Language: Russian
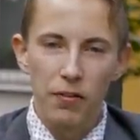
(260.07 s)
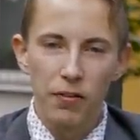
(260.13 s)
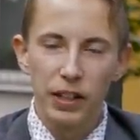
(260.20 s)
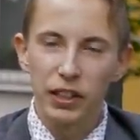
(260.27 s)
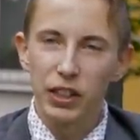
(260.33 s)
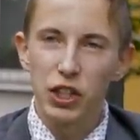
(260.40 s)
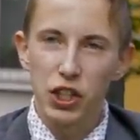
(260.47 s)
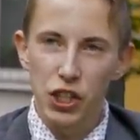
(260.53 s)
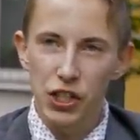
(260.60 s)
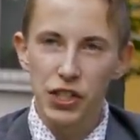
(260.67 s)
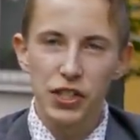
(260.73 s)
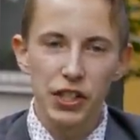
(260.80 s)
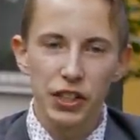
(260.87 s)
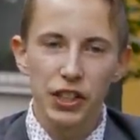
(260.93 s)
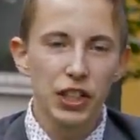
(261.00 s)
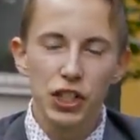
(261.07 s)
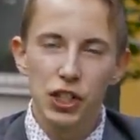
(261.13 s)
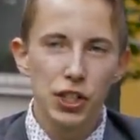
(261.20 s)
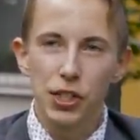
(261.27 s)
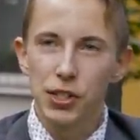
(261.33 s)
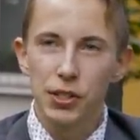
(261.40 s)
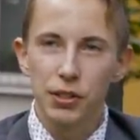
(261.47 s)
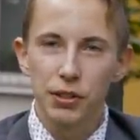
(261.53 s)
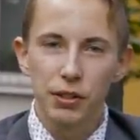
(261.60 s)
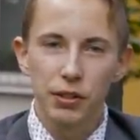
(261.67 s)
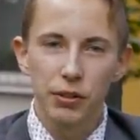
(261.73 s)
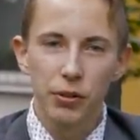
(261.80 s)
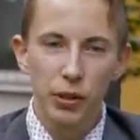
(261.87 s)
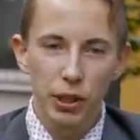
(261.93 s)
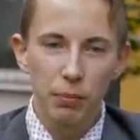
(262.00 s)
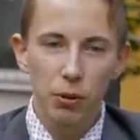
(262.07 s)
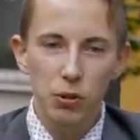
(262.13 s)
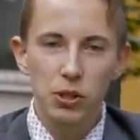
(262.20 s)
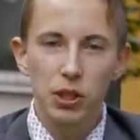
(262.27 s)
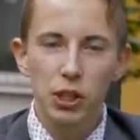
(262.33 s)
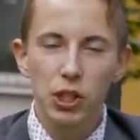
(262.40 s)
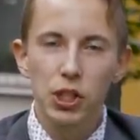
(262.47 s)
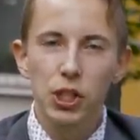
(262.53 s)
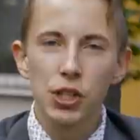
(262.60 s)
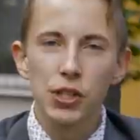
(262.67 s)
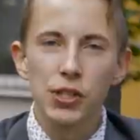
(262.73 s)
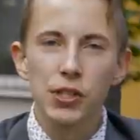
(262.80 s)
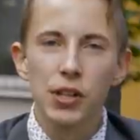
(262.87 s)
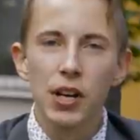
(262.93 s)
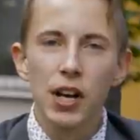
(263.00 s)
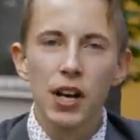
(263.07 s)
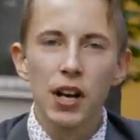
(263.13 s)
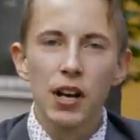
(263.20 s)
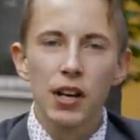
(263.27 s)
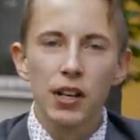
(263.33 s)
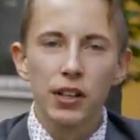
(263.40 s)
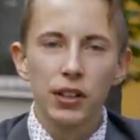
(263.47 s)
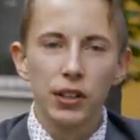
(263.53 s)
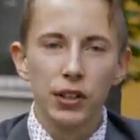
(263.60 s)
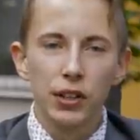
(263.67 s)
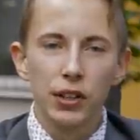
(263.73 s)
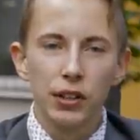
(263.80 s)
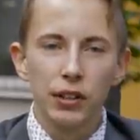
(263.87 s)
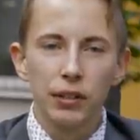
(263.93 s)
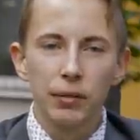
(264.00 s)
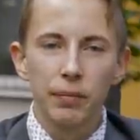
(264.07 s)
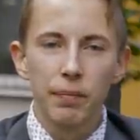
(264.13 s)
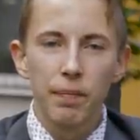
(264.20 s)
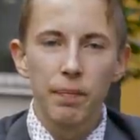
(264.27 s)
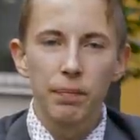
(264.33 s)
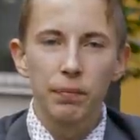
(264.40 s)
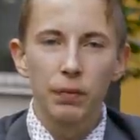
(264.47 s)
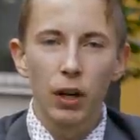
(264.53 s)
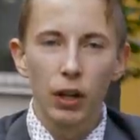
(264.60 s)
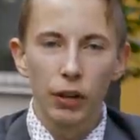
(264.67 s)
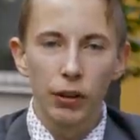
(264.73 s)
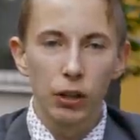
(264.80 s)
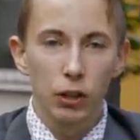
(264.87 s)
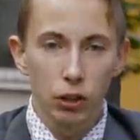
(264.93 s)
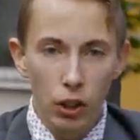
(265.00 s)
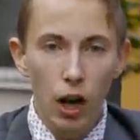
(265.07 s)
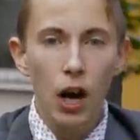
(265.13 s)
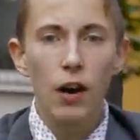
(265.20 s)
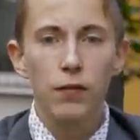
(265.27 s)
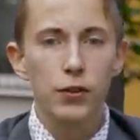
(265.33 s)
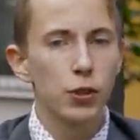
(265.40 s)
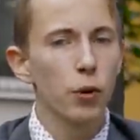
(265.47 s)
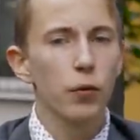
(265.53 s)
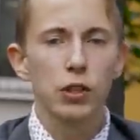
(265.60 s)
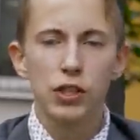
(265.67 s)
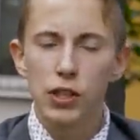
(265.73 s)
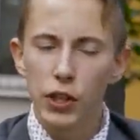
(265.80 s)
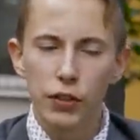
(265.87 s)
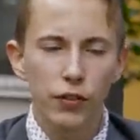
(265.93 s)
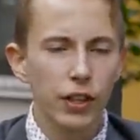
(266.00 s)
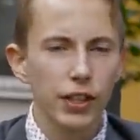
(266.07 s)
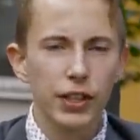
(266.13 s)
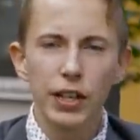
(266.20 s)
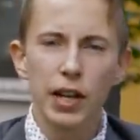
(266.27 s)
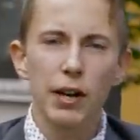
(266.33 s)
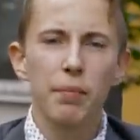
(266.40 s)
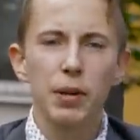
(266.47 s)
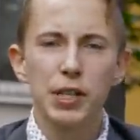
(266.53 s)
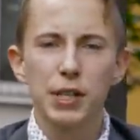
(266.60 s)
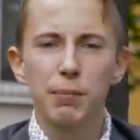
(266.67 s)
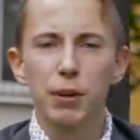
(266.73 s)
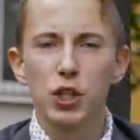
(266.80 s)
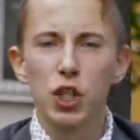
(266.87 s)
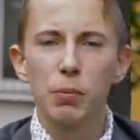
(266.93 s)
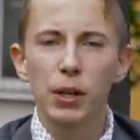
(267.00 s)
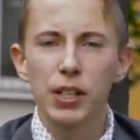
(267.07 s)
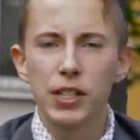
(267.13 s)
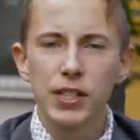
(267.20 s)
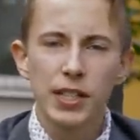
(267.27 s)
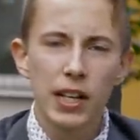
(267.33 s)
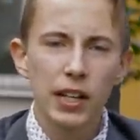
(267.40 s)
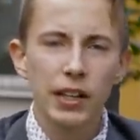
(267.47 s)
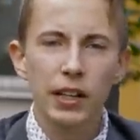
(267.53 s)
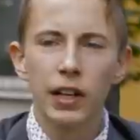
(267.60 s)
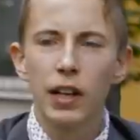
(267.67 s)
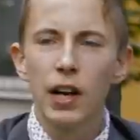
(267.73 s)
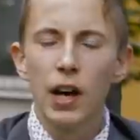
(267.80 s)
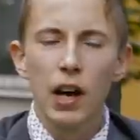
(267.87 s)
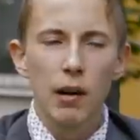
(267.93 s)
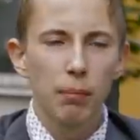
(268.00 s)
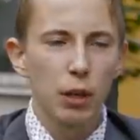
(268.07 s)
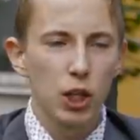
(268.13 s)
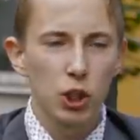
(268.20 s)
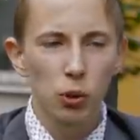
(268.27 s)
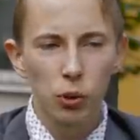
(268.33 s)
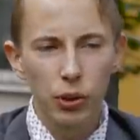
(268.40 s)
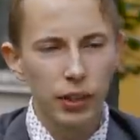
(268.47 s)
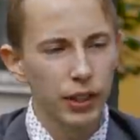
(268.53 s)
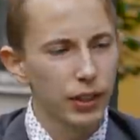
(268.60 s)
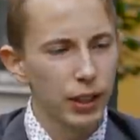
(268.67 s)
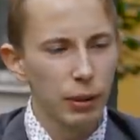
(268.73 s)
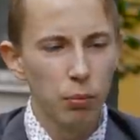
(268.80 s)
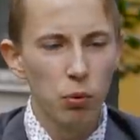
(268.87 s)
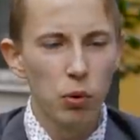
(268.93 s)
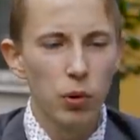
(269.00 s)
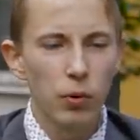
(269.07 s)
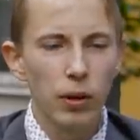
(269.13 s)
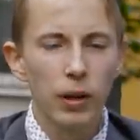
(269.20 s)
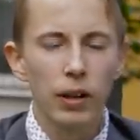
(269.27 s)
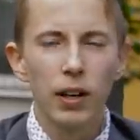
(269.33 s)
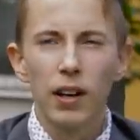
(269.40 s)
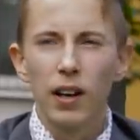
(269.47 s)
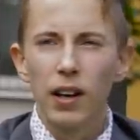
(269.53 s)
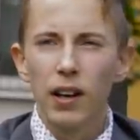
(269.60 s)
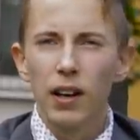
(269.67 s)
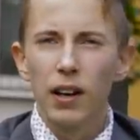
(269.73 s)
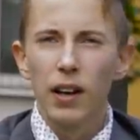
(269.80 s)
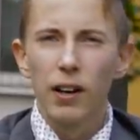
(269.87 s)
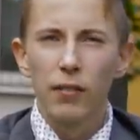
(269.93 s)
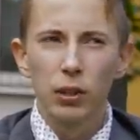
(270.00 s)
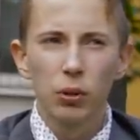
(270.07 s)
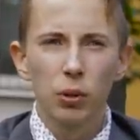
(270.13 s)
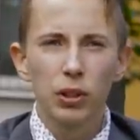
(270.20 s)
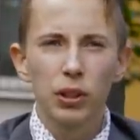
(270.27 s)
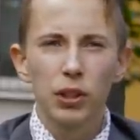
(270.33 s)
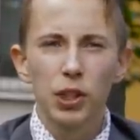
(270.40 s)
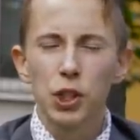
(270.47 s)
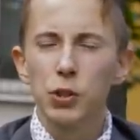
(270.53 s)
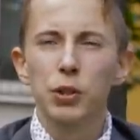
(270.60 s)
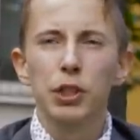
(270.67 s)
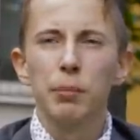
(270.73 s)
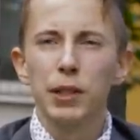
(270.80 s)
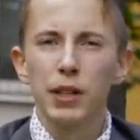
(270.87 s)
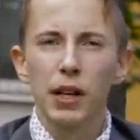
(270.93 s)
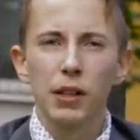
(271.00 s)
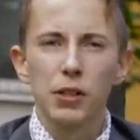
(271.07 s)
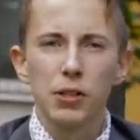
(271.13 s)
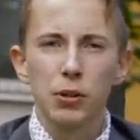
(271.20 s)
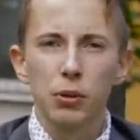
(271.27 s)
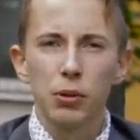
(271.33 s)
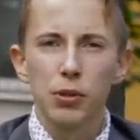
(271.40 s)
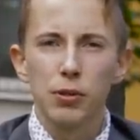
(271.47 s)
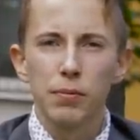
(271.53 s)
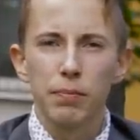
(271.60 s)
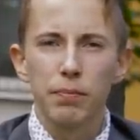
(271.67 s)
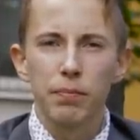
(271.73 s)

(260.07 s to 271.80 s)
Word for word: в этой жизни, это не жизнь, но это просто не жизнь. И она говорила, да, все, вот с этого дня мы теперь живем раздельно. Пошел он на три буквы, а в итоге ничего не менялось. То есть